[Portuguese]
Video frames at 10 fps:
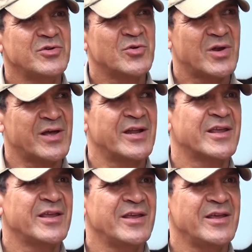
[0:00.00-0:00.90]
o Rio Claro
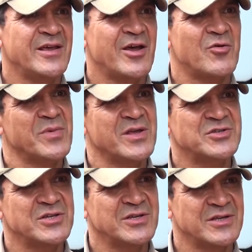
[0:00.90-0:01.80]
aqui
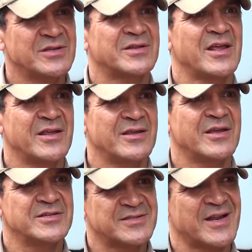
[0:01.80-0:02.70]
realmente tem
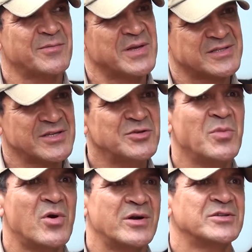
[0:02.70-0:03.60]
registrado bastante
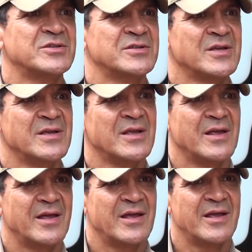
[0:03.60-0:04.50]
morte.
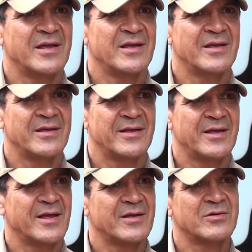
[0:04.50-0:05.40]
É,
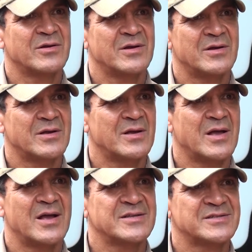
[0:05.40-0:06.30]
é
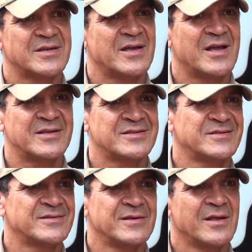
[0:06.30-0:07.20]
as, as